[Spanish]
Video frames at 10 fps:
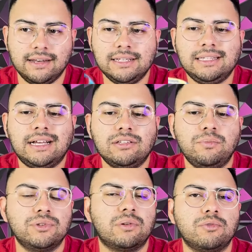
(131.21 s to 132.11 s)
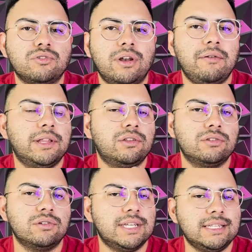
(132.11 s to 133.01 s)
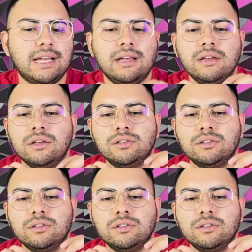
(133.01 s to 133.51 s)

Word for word: En este caso, pues como son eventos de Ocesa,